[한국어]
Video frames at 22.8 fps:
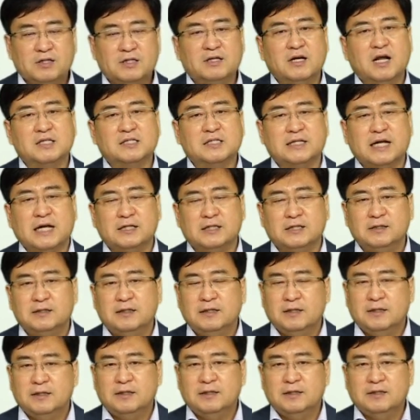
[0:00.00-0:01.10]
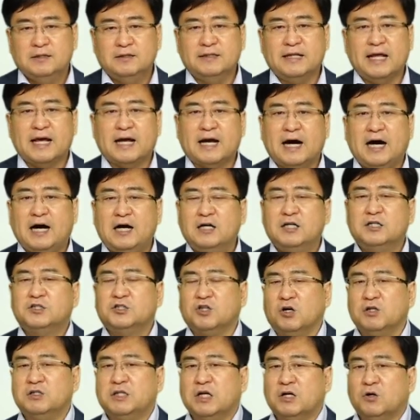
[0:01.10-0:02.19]
그래서 나는 내가
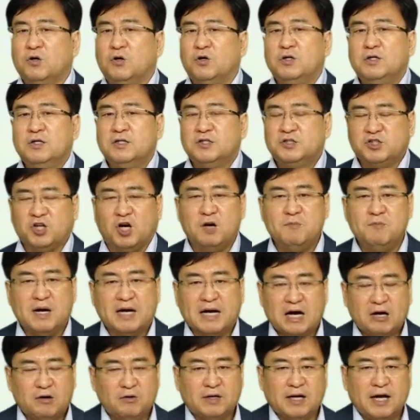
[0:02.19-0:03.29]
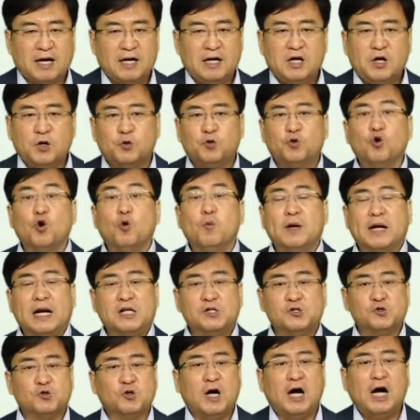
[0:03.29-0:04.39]
절대로 절망하거나
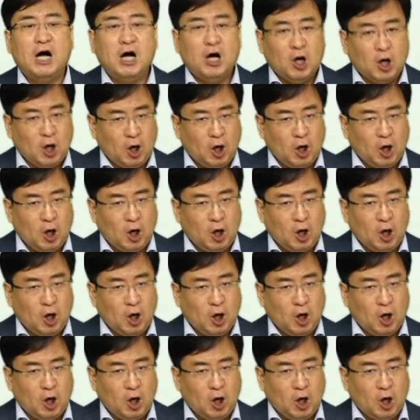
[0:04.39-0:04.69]
교만할 수가